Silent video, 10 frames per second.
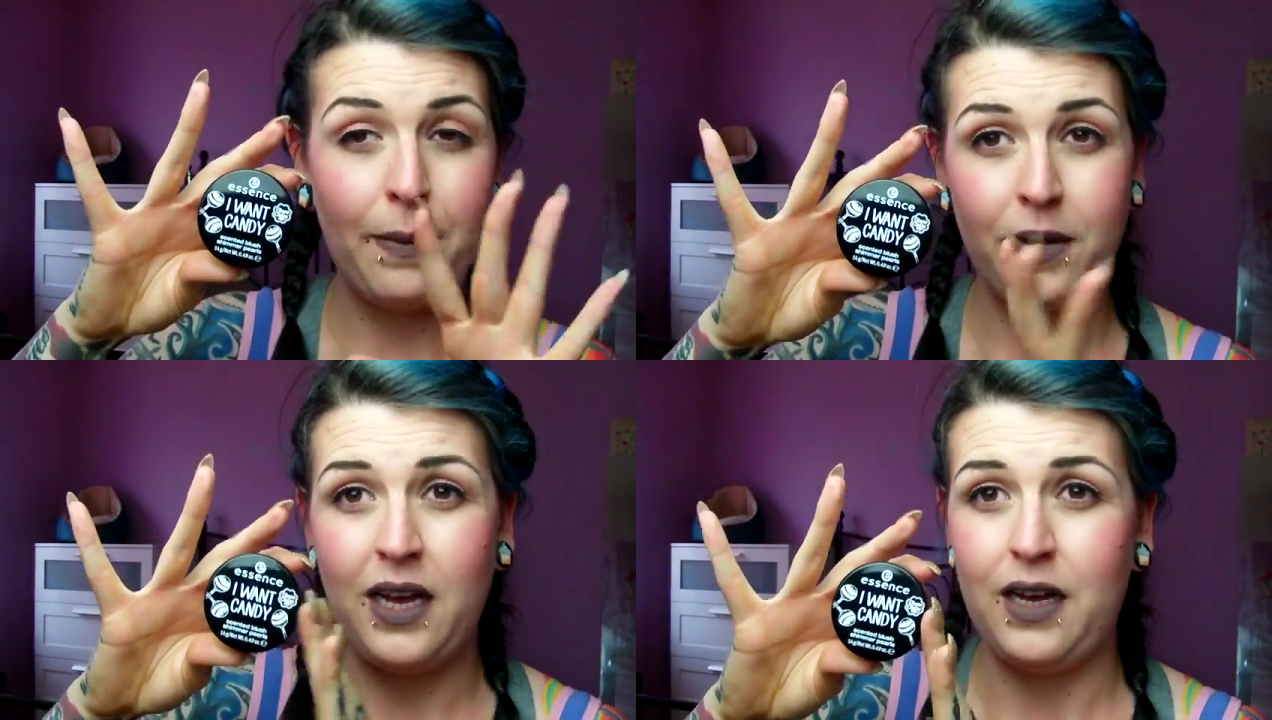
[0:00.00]

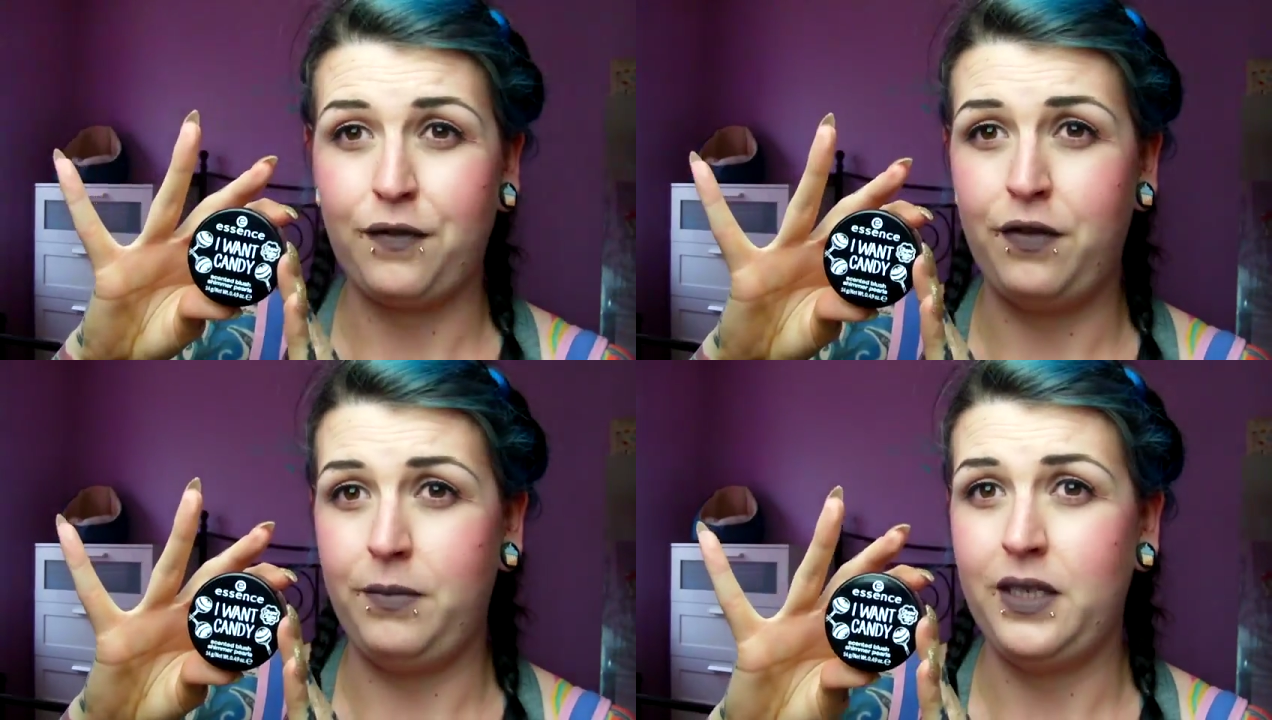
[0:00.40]
abgehakt
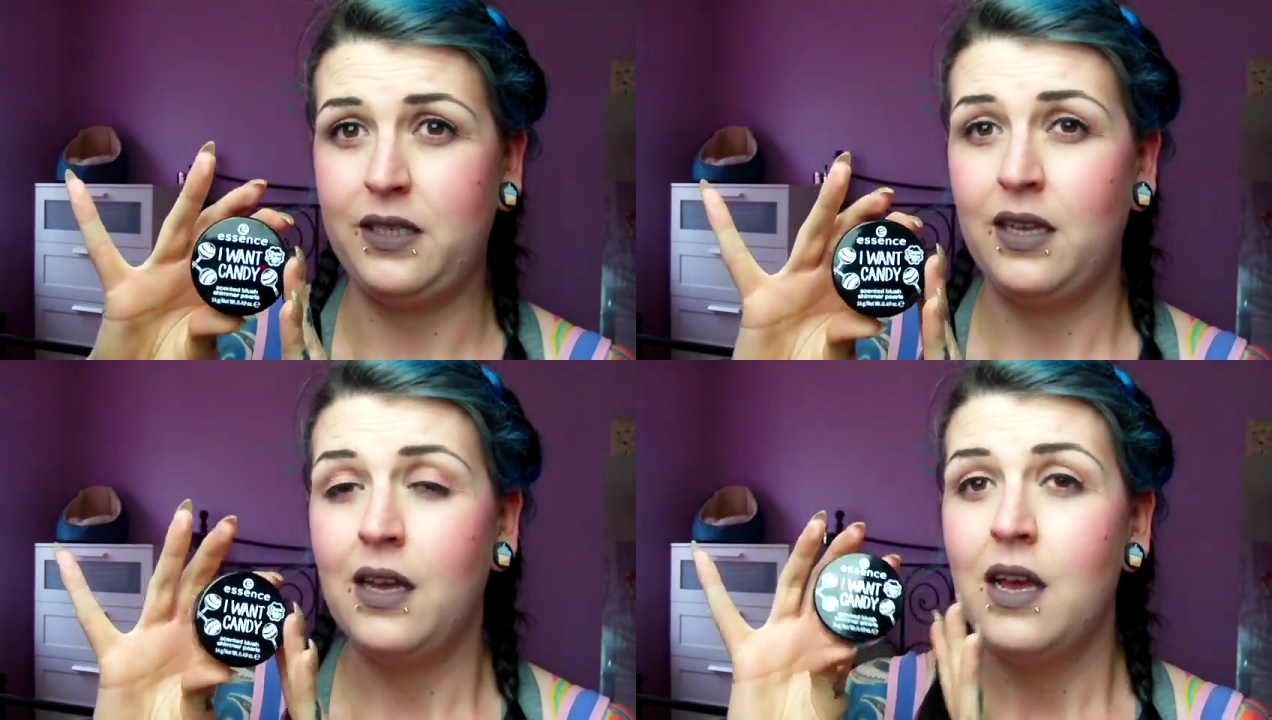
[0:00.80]
für
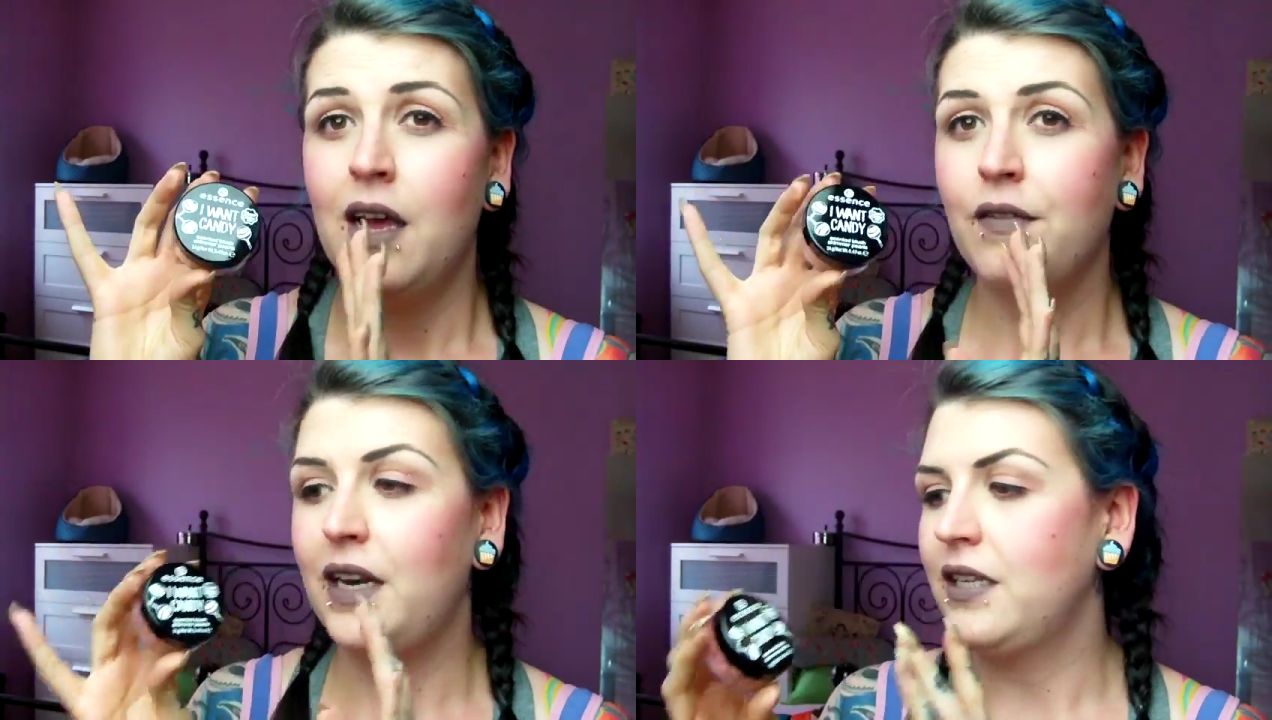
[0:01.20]
mich.
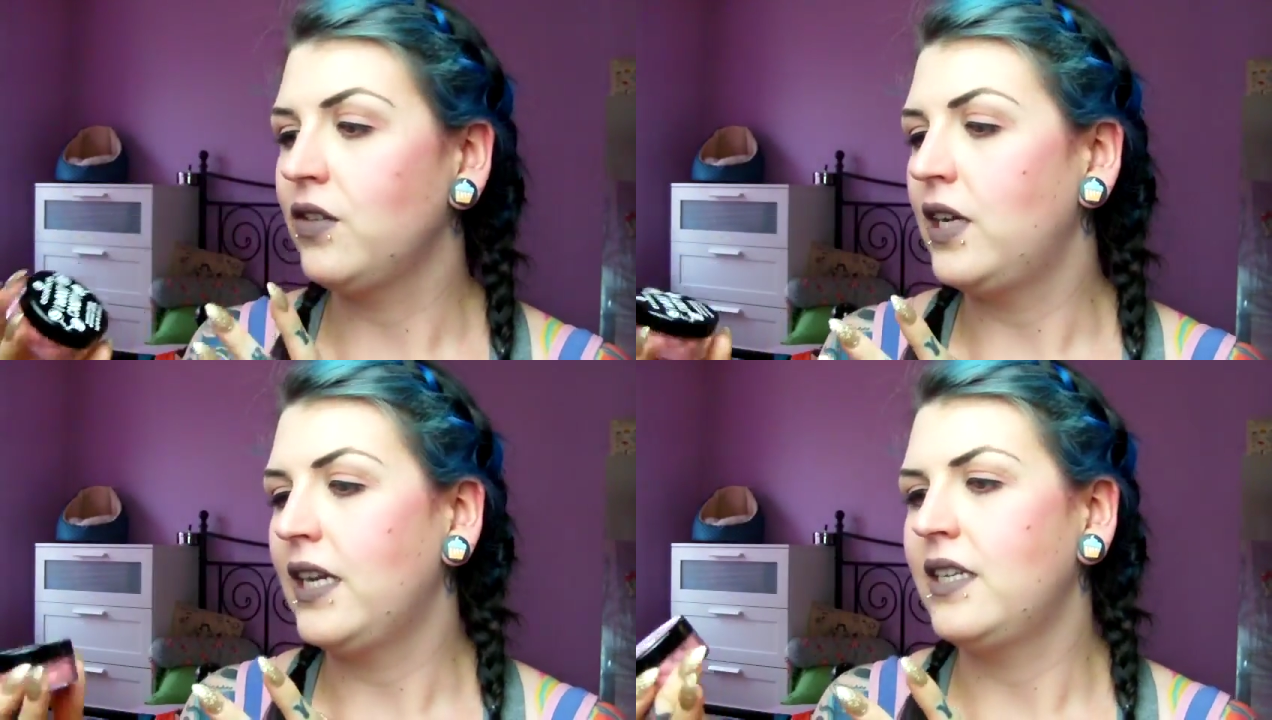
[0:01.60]
Weil ich
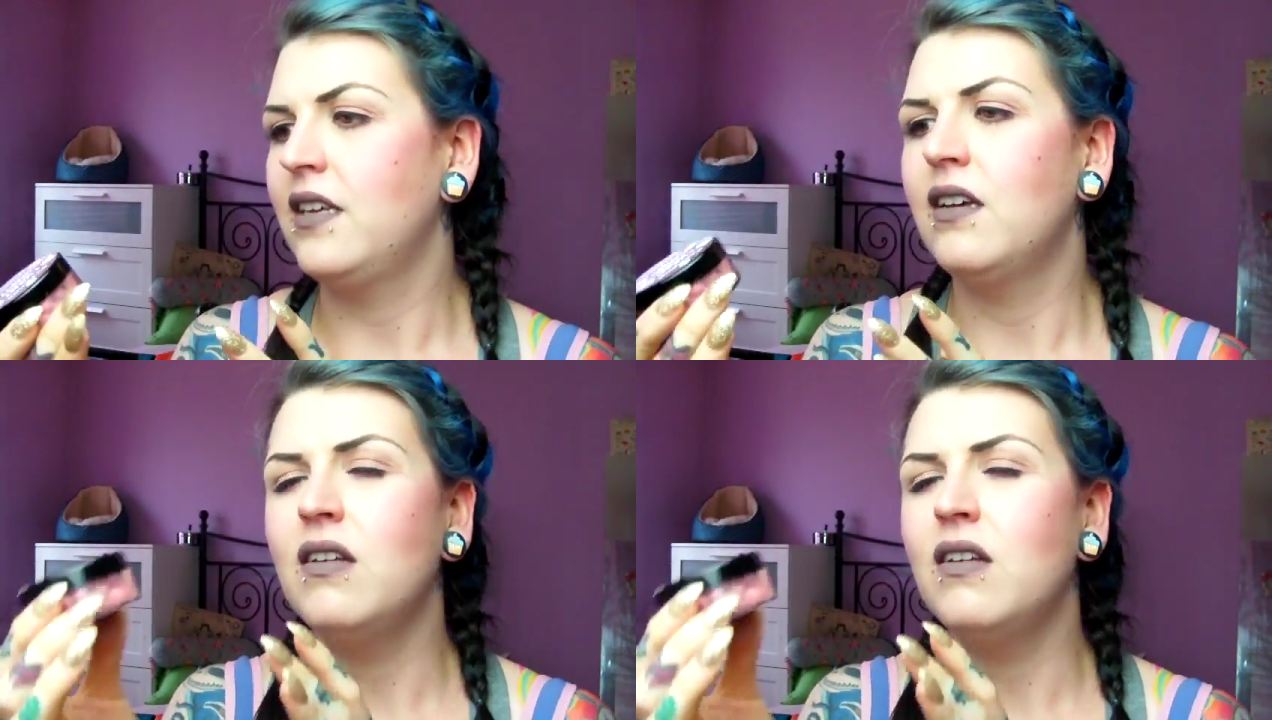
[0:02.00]
so dachte,